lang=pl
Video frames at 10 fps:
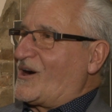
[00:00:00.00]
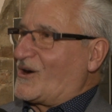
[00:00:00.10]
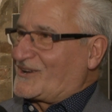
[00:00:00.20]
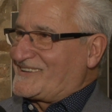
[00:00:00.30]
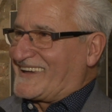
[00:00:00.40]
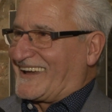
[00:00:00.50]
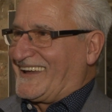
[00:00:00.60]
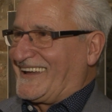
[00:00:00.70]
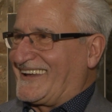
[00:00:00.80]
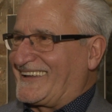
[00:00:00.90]
Oj nie,
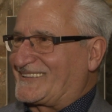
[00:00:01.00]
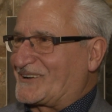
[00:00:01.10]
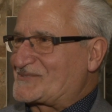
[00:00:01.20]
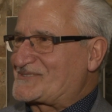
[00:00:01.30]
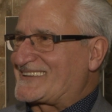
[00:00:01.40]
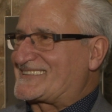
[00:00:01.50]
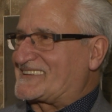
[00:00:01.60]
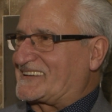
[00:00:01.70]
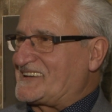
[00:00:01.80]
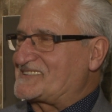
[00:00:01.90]
to już
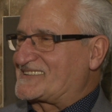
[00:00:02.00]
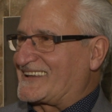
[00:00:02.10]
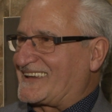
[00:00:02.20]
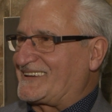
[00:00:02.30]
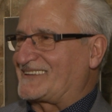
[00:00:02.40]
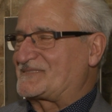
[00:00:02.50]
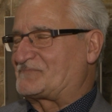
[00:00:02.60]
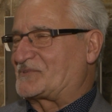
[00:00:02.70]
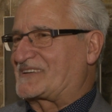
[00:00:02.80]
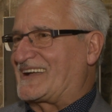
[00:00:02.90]
jest cykliczne
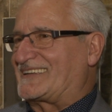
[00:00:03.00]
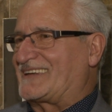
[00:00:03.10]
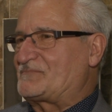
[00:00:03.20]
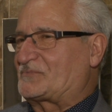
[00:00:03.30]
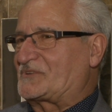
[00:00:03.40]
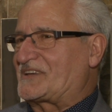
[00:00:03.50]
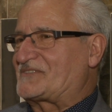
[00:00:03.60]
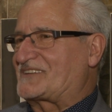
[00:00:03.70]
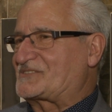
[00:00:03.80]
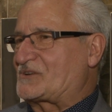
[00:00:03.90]
spotkanie,
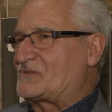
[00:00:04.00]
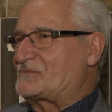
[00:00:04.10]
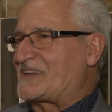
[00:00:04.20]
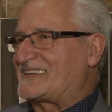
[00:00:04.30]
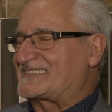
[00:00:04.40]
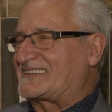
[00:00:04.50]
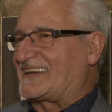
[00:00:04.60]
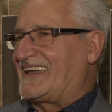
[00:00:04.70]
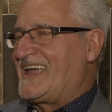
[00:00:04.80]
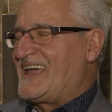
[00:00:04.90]
ponieważ koło
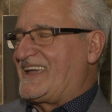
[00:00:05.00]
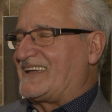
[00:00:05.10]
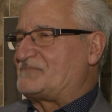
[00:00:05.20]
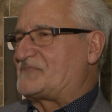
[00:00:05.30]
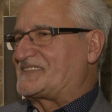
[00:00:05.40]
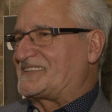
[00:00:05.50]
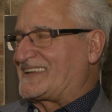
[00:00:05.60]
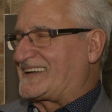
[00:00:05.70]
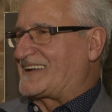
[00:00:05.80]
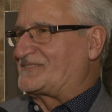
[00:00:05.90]
miejskie e
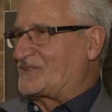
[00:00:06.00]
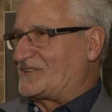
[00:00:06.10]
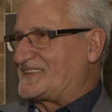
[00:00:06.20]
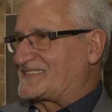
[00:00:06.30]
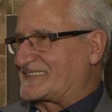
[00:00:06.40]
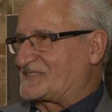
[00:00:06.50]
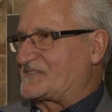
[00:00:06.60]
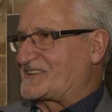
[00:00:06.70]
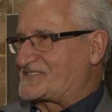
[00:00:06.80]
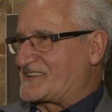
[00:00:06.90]
PTTK w Gorlicach,
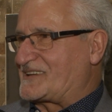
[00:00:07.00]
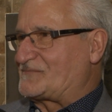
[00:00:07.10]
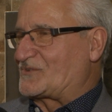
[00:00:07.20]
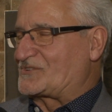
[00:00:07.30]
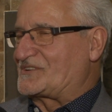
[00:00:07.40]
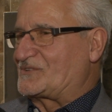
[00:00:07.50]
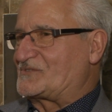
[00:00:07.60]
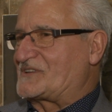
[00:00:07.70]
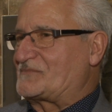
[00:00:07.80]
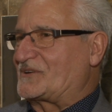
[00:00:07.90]
Stowarzyszenie
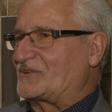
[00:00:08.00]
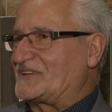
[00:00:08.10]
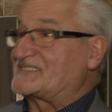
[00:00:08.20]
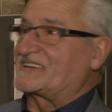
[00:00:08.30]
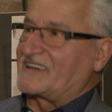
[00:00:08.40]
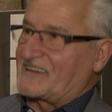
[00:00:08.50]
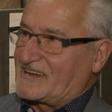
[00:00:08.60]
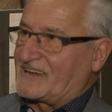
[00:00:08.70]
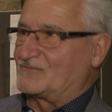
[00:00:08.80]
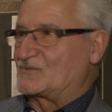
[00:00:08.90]
Miłośników Ziemi
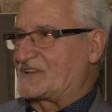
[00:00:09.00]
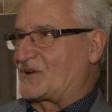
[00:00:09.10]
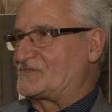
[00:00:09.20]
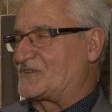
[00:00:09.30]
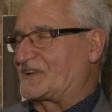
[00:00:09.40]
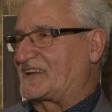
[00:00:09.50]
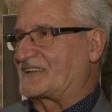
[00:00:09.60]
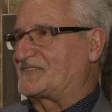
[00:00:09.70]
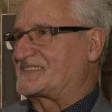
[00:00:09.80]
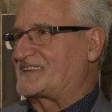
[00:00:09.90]
Gorlickiej i Muzeum Dwory
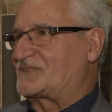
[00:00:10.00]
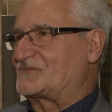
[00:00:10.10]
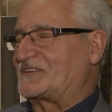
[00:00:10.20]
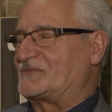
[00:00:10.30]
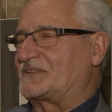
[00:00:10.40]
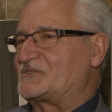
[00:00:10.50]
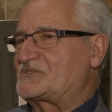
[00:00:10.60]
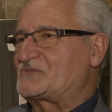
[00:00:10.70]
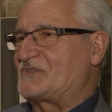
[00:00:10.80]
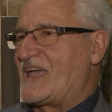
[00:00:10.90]
Karwacjanów i
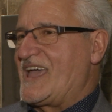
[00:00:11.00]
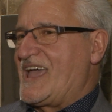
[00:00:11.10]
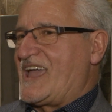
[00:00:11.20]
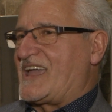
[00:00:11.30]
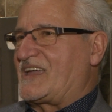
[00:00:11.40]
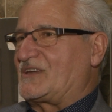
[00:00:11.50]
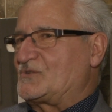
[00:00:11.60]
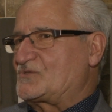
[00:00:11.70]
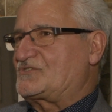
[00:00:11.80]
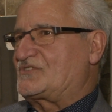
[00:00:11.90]
Gładyszów e,
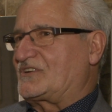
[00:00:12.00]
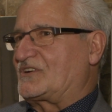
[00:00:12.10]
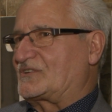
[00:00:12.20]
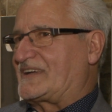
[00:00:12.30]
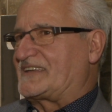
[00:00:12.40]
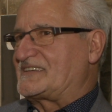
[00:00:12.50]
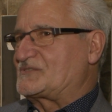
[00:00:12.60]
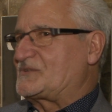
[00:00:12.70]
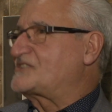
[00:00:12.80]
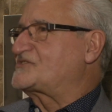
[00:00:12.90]
już
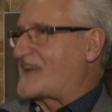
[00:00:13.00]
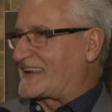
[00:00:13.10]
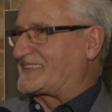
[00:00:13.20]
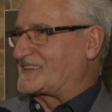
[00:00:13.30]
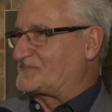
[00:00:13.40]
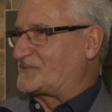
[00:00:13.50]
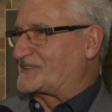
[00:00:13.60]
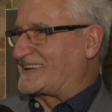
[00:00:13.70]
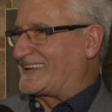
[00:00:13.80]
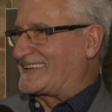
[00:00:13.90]
organizuje czwarte
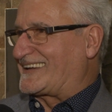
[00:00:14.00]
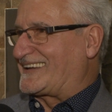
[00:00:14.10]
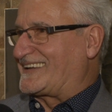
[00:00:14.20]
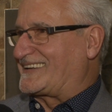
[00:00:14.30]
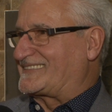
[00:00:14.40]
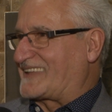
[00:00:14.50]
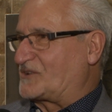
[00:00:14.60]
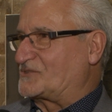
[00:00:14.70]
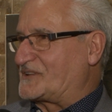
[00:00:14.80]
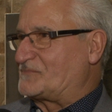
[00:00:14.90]
spotkanie e,
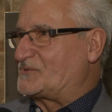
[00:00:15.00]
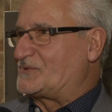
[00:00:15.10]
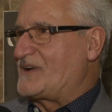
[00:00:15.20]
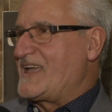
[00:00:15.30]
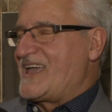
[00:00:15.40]
tego typu.